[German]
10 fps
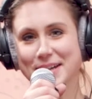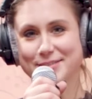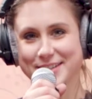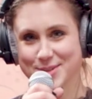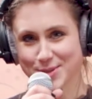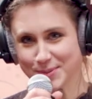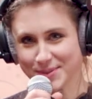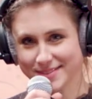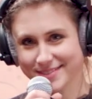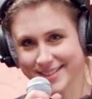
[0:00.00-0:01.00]
mache eine Version
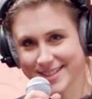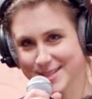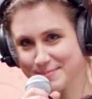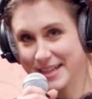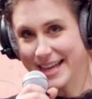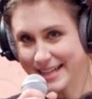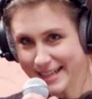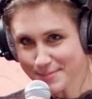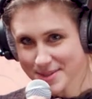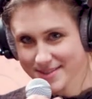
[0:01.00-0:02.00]
jetzt mit
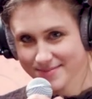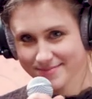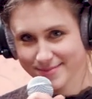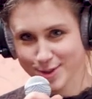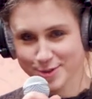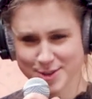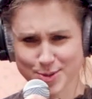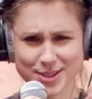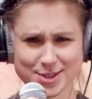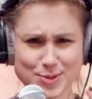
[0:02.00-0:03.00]
Adlibs und
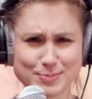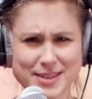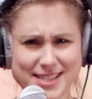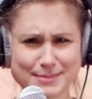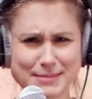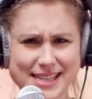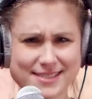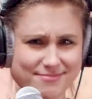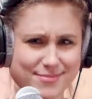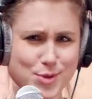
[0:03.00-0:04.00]
versuche das so ein bisschen
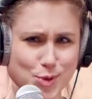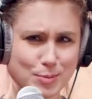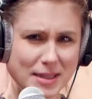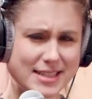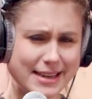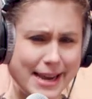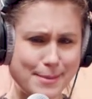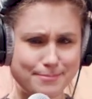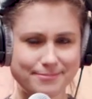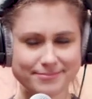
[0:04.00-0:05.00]
mal zu
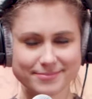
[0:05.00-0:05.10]
übertreiben.